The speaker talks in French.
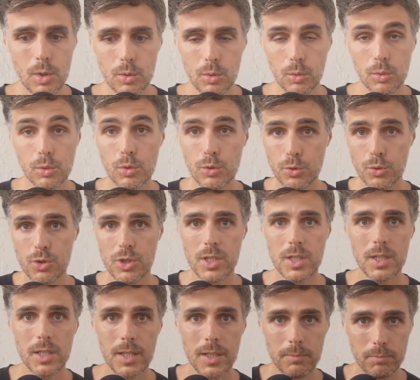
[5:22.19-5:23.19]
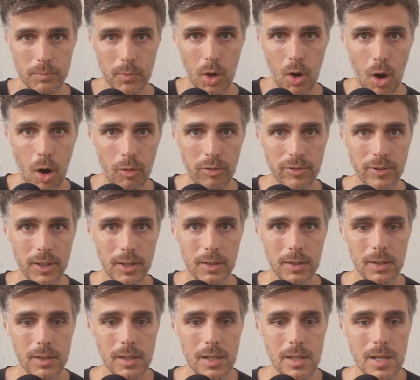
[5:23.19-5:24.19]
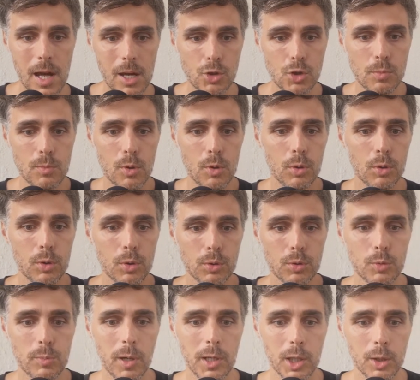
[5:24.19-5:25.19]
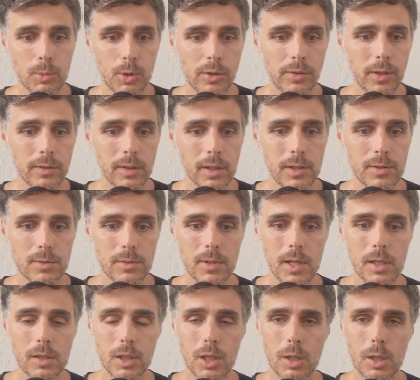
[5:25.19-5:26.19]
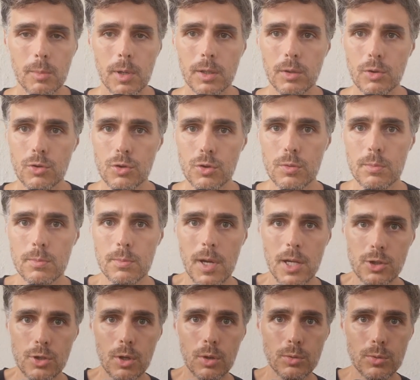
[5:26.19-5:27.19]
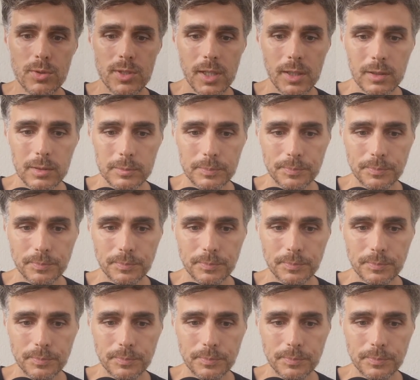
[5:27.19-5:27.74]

Donc le sujet est enfin largement reconnu par la communauté internationale comme un enjeu majeur du siècle.